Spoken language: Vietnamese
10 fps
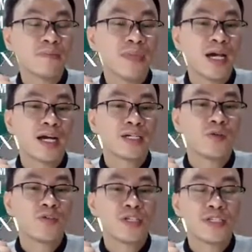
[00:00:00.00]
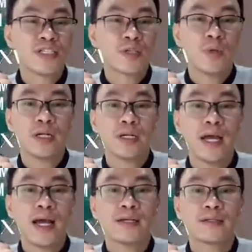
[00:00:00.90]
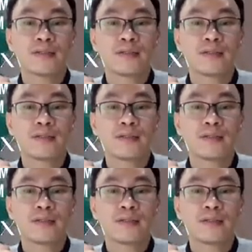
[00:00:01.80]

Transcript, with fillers: khi mà cái nội chiến trị Nguyễn đã